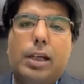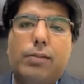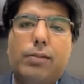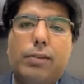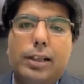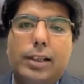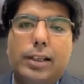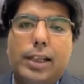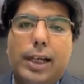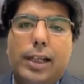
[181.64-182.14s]
मेरे
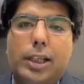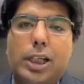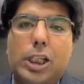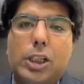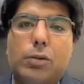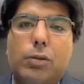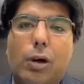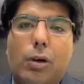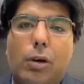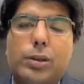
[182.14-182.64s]
वालदेन की
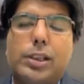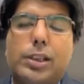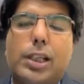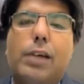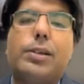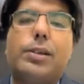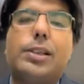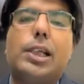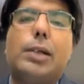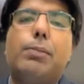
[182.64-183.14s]
दुआओं से
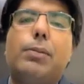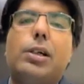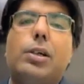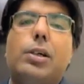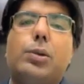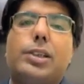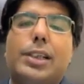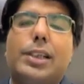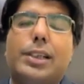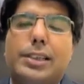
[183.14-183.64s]
आई वॉज एबल
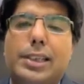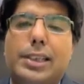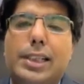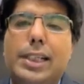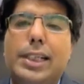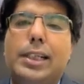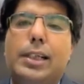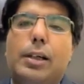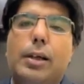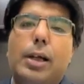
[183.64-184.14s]
टू
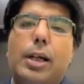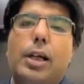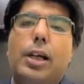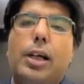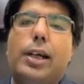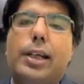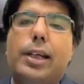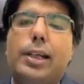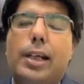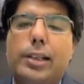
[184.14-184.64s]
सक्सीड
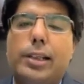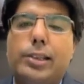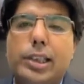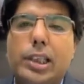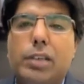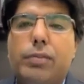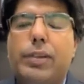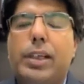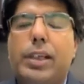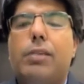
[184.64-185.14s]
इन
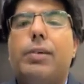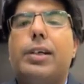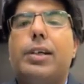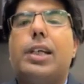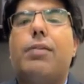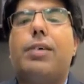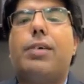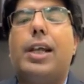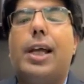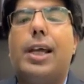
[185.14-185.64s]
अचीविंग
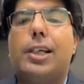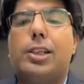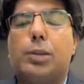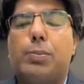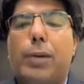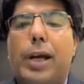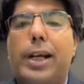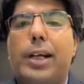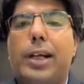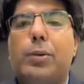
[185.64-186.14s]
वट एवर आई
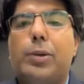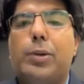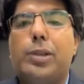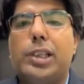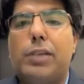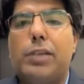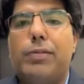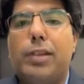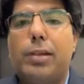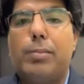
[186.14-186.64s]
एस्पायर टू
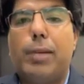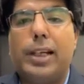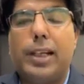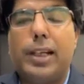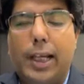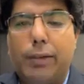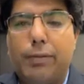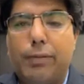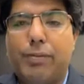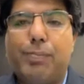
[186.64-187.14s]
अचीव इन माई
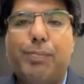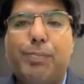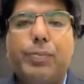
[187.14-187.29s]
लाइफ